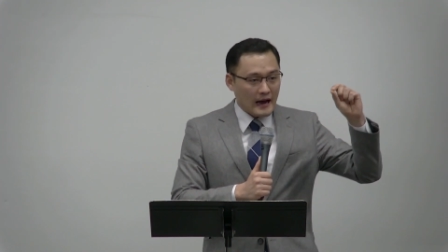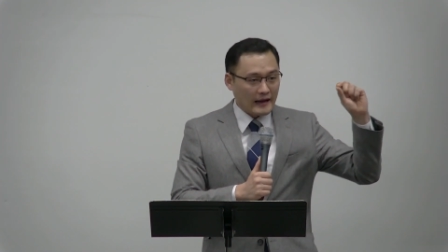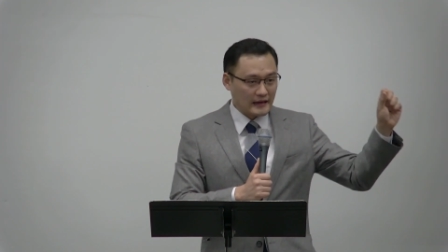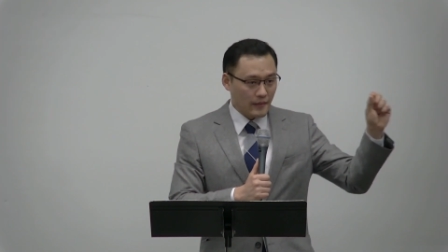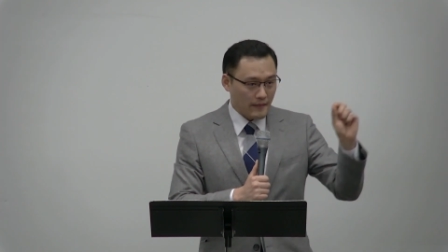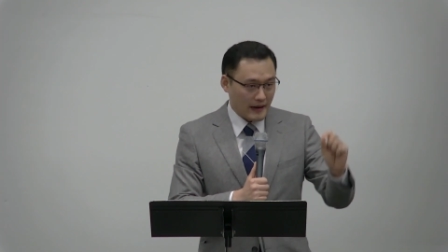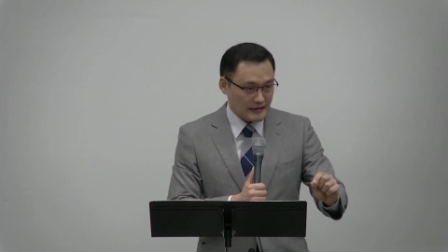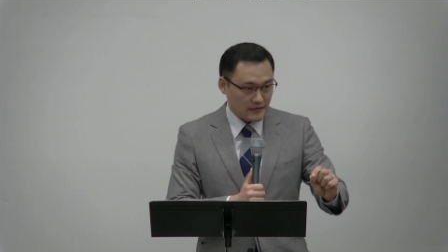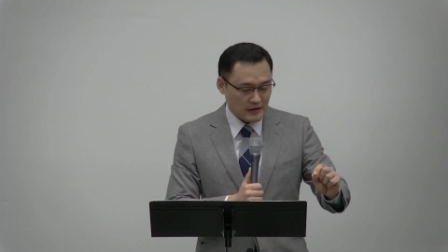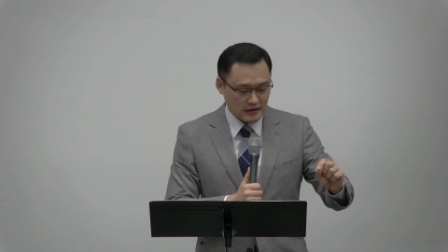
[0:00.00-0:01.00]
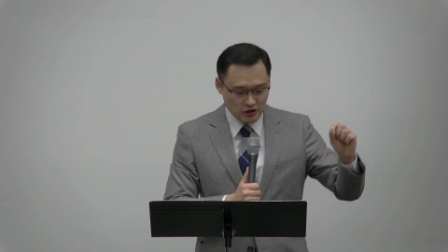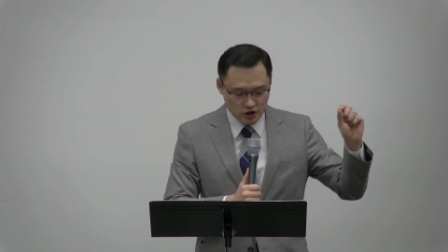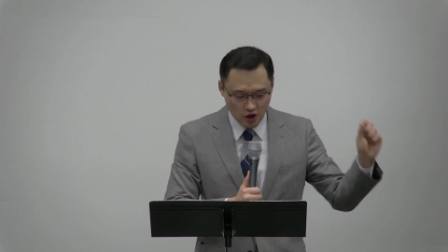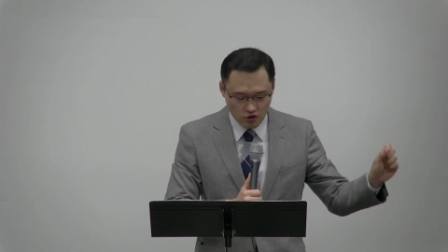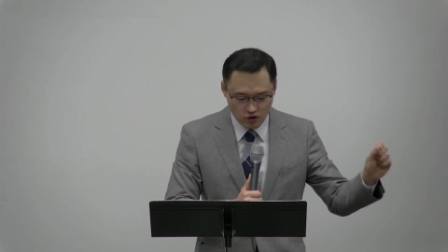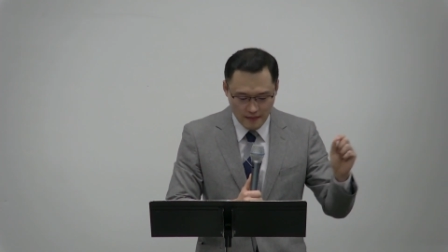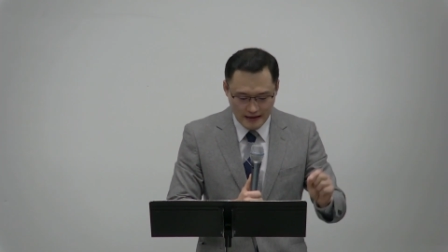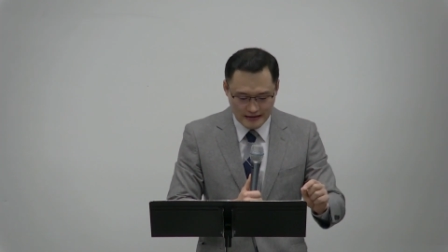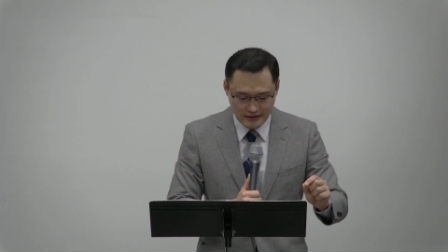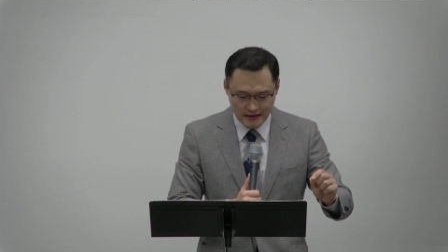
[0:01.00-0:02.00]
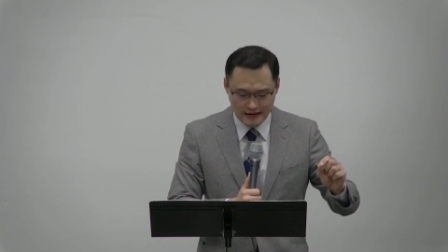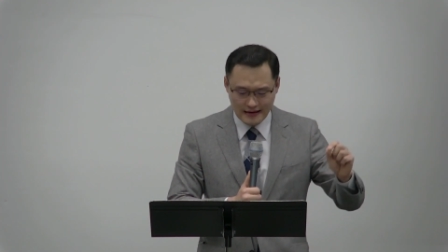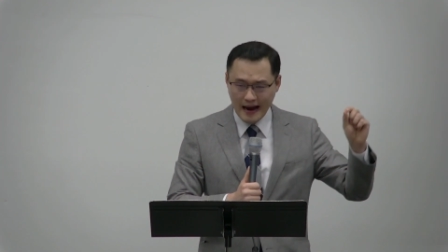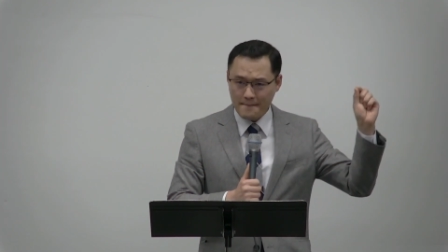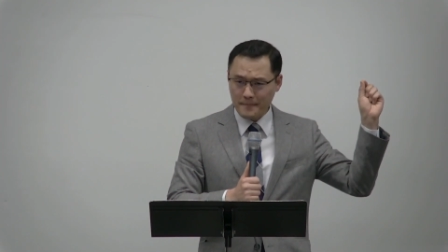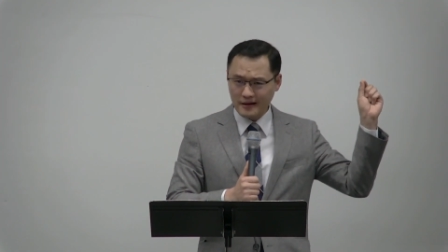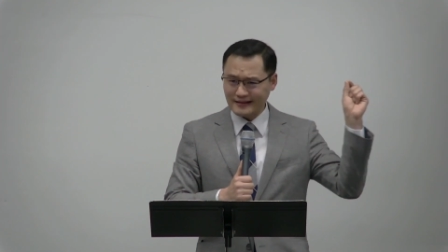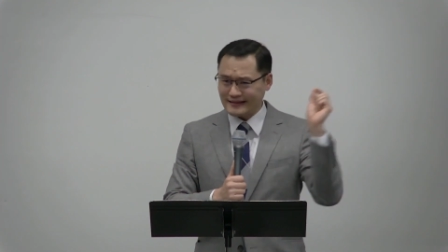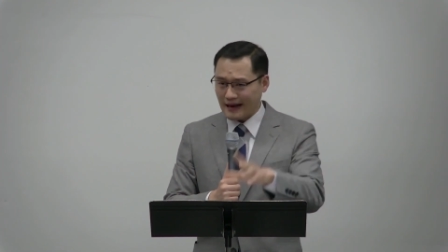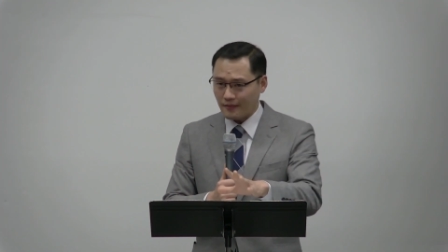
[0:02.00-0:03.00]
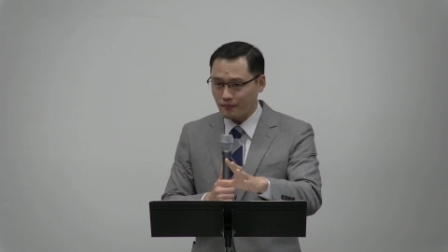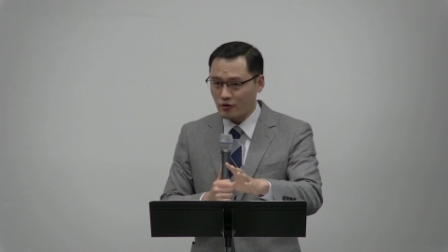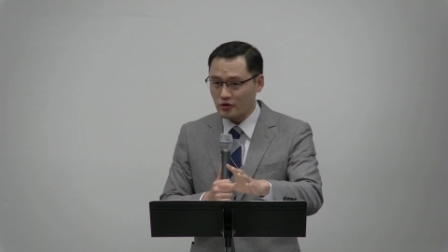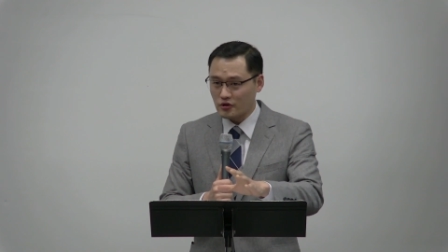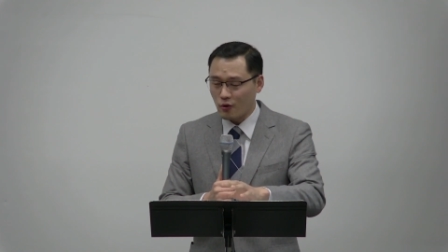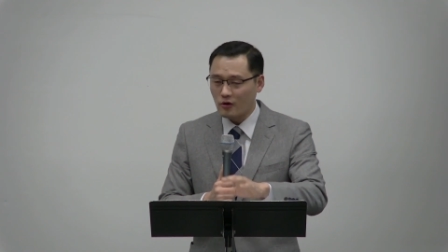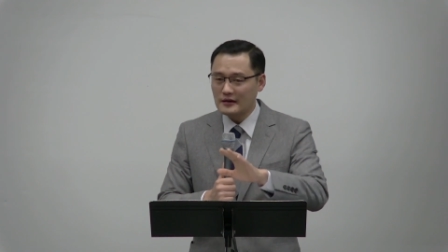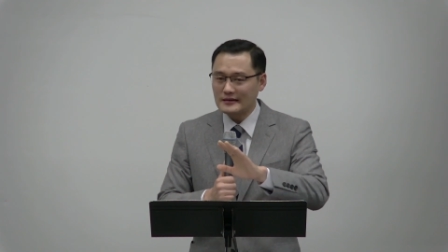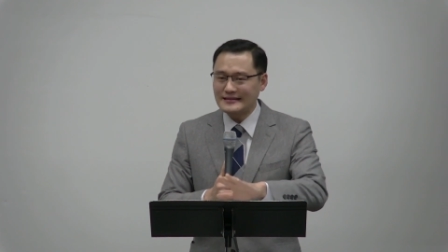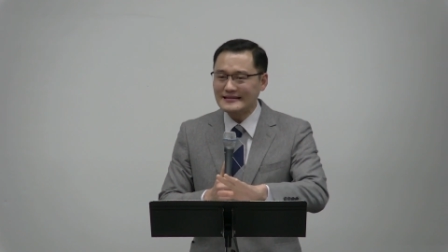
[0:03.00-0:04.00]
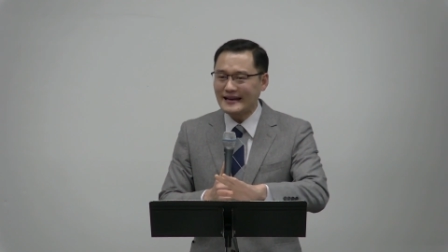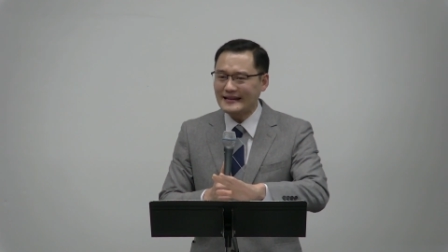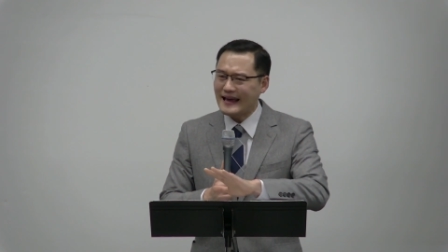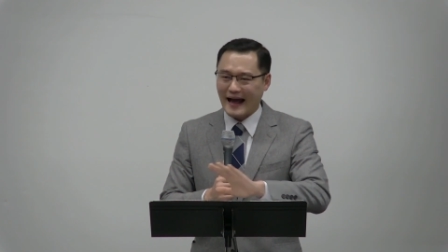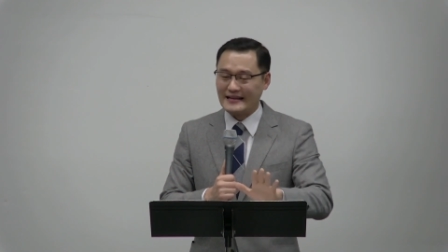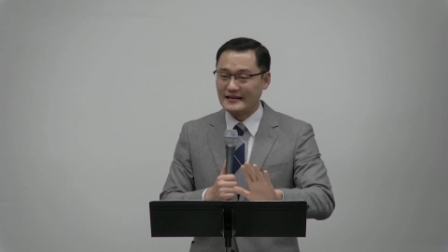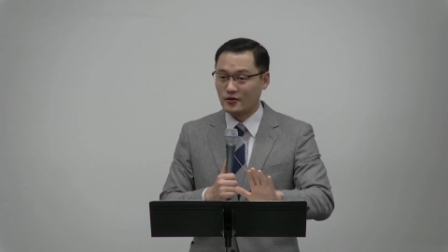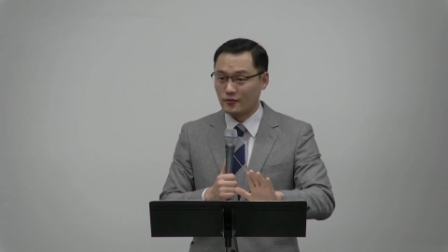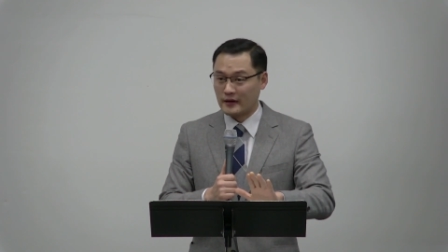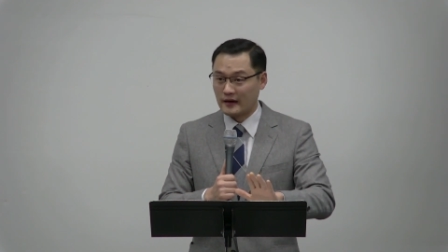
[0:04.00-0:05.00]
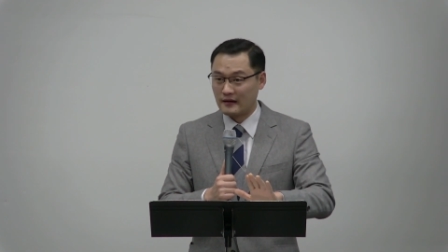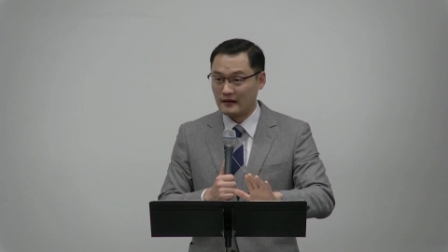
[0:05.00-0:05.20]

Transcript: 하나님의 말씀이, 천국의 말씀이 한 번 딱 뿌려지고 끝나는 게 아니라는 겁니다.